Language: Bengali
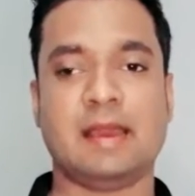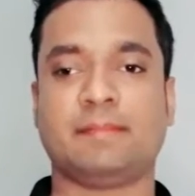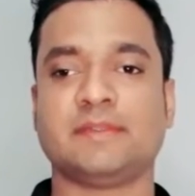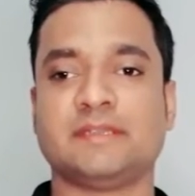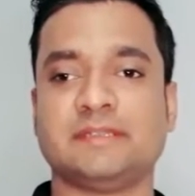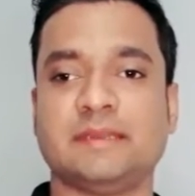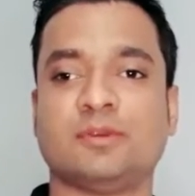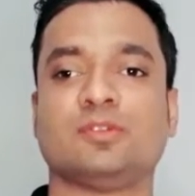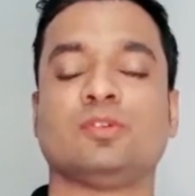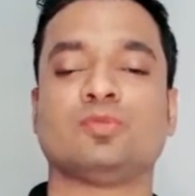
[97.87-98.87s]
আপনার
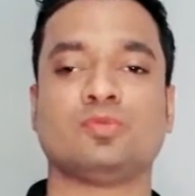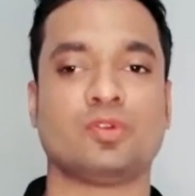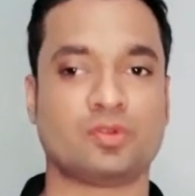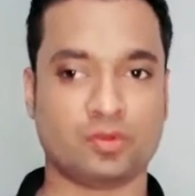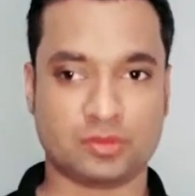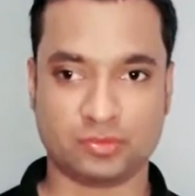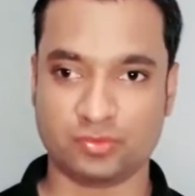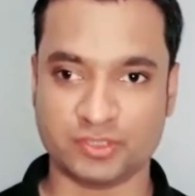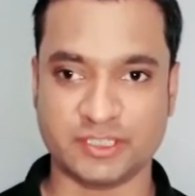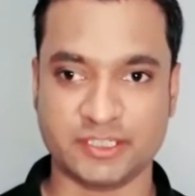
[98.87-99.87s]
যেমন ধরুন কোনো টক
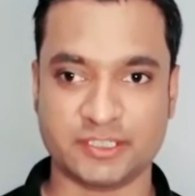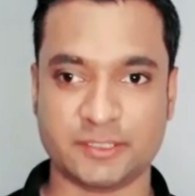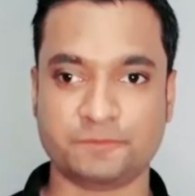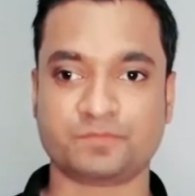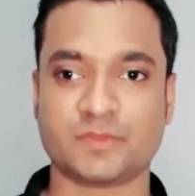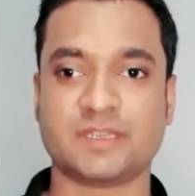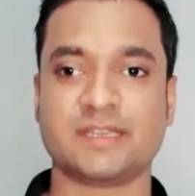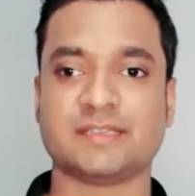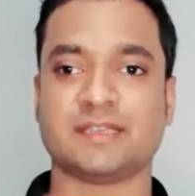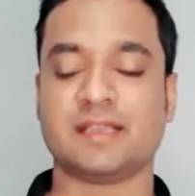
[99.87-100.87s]
কোনো জিনিস
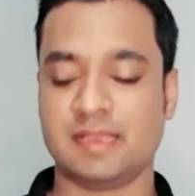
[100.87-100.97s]
ঠিক আছে